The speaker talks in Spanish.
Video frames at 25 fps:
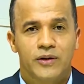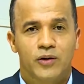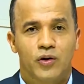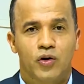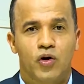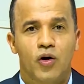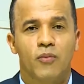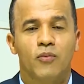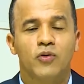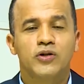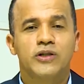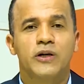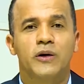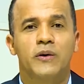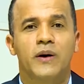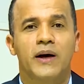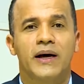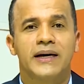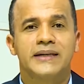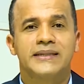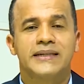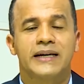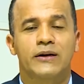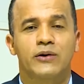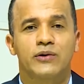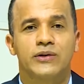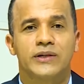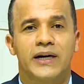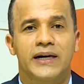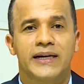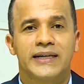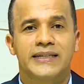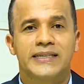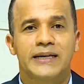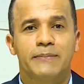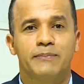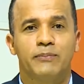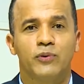¿Cómo se va a desarrollar
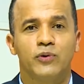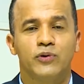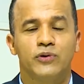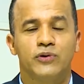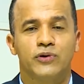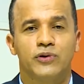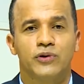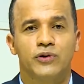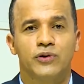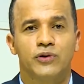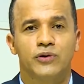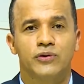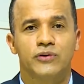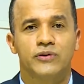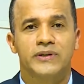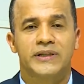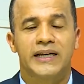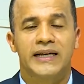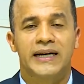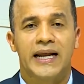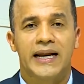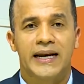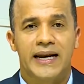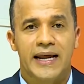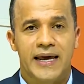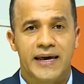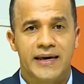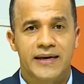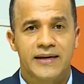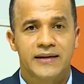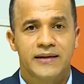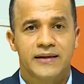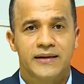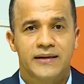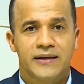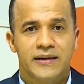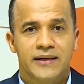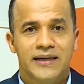ese punto de la ley
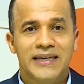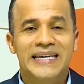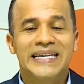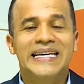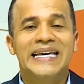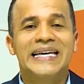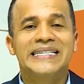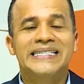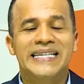y qué